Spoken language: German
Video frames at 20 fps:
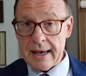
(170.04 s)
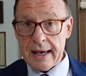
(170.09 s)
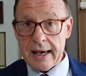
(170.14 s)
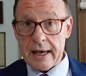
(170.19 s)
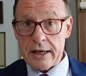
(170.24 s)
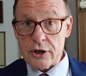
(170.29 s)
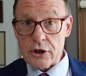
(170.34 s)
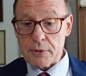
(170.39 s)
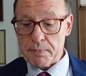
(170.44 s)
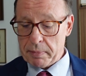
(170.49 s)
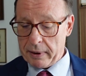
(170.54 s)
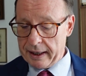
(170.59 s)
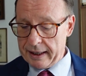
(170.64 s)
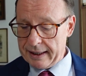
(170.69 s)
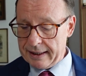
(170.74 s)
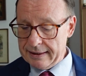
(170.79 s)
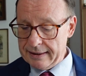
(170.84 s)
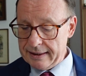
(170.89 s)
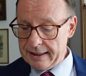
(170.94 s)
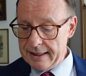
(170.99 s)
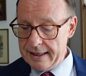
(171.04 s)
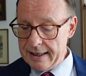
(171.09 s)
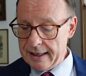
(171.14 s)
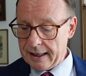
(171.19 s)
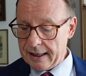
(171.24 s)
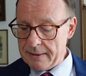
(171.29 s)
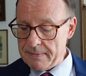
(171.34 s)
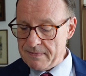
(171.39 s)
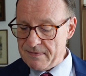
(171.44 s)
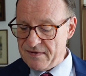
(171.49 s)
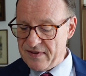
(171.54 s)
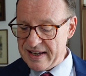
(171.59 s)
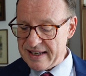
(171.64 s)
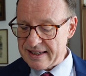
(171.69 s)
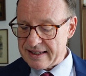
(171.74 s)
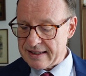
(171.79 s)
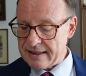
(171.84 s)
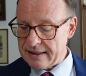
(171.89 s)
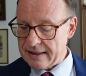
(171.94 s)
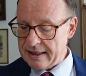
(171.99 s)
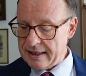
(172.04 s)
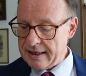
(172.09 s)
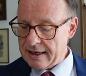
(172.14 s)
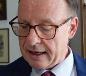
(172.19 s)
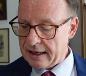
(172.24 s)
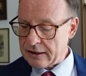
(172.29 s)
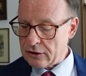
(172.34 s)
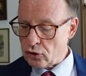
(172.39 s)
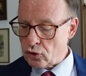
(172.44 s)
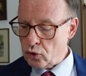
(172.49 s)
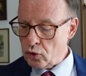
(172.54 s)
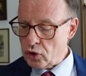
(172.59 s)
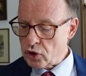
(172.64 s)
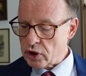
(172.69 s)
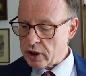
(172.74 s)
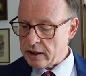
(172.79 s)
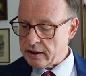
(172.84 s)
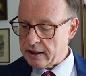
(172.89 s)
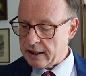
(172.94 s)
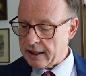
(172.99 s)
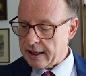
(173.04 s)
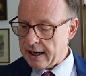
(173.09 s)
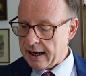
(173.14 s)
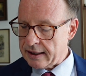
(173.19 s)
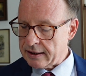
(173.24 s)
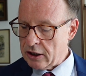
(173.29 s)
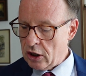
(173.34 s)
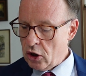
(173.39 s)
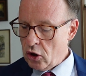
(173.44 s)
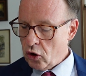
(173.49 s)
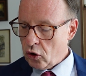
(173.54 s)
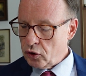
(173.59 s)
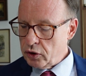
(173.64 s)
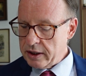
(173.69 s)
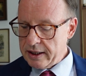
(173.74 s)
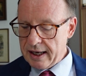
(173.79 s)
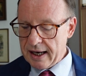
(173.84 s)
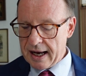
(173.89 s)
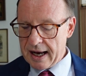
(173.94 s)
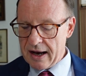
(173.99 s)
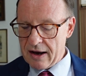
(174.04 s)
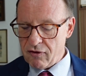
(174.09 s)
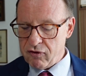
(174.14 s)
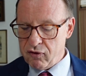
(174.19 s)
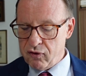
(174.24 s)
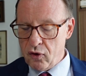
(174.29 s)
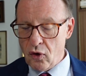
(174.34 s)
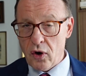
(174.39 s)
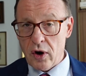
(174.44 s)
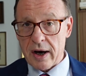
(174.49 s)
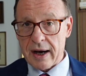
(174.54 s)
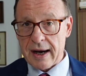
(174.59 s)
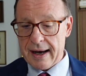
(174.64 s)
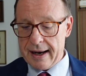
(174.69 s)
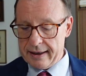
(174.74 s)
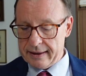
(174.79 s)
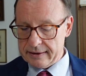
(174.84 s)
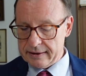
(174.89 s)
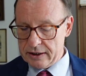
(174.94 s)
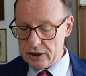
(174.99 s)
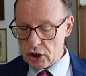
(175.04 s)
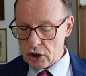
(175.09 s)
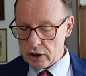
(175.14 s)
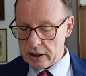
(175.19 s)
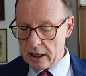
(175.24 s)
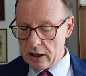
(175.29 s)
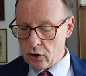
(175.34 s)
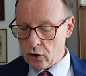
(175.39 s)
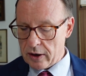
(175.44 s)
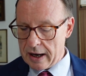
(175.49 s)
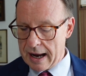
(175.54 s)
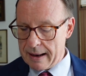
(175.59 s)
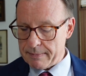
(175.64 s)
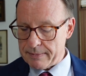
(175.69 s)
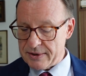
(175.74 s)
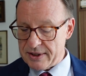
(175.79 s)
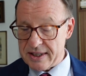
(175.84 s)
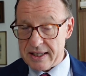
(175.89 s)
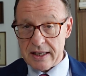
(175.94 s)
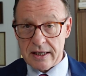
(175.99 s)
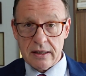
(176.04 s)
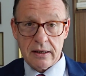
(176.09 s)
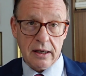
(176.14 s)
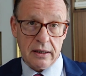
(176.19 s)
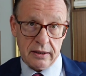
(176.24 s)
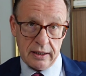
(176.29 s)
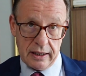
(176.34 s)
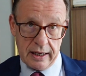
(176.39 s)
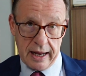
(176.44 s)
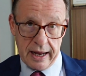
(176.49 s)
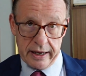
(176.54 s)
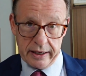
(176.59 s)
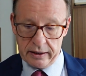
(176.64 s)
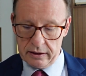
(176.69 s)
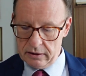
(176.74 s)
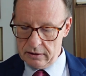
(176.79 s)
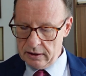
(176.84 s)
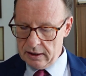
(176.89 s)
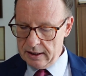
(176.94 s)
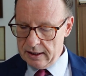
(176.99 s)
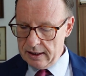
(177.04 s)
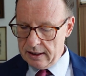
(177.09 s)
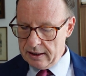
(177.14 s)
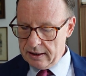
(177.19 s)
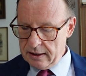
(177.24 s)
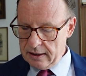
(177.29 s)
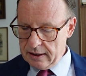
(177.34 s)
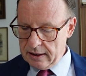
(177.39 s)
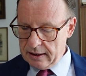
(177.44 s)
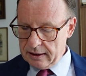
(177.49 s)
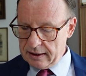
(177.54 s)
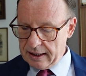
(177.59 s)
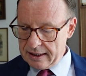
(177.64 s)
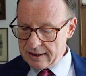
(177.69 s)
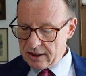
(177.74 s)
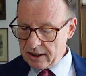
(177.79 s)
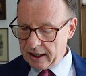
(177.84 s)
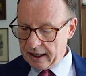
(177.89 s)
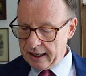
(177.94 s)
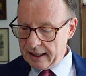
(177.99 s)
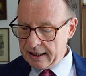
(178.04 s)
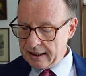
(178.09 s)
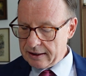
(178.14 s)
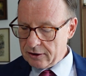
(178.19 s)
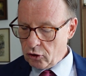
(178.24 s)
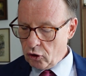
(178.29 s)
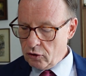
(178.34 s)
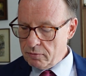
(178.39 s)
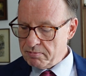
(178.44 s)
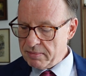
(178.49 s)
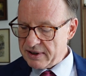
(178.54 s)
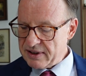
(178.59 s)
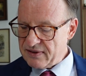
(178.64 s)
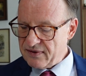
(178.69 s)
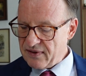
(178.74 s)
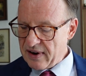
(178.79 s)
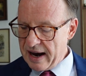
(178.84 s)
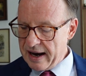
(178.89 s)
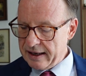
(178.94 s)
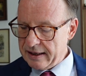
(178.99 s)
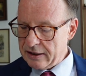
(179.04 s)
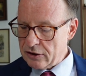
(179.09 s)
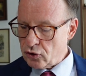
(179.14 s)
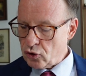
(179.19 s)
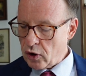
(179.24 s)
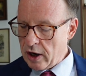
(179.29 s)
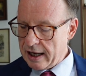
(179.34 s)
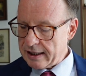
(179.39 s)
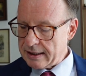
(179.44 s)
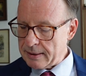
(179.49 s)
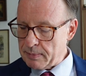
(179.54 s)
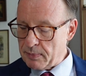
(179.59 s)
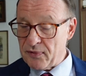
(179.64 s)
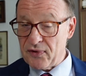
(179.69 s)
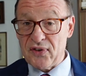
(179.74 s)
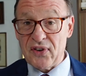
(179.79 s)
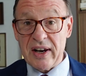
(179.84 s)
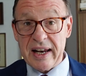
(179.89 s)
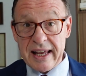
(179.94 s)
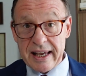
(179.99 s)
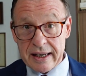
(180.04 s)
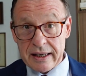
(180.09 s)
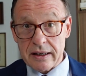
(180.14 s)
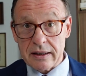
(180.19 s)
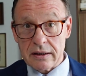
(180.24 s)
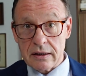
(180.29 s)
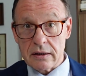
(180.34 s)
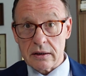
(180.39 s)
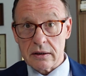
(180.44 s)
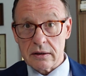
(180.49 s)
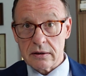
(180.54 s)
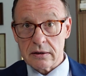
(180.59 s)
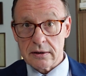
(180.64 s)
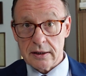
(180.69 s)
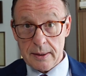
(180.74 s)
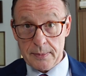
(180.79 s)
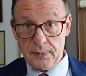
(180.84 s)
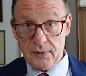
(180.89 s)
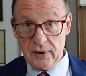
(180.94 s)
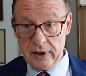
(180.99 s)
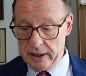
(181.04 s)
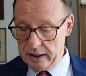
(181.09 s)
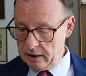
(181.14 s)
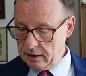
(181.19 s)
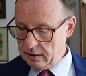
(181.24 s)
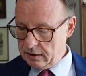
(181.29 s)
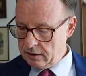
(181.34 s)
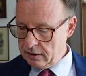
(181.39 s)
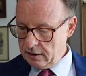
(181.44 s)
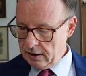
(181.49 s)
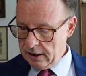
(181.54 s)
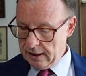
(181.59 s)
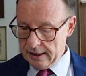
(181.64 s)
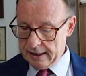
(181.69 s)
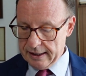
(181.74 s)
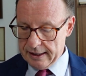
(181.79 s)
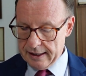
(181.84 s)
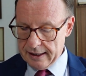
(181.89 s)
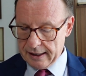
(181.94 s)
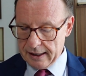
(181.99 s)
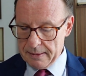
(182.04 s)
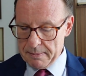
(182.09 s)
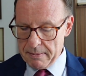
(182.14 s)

entsprechend ihrem Wissen, ihrer Zuständigkeit und ihrer hervorragenden Stellung haben sie, die Laien, das Recht und bisweilen sogar die Pflicht, die Pflicht, ihre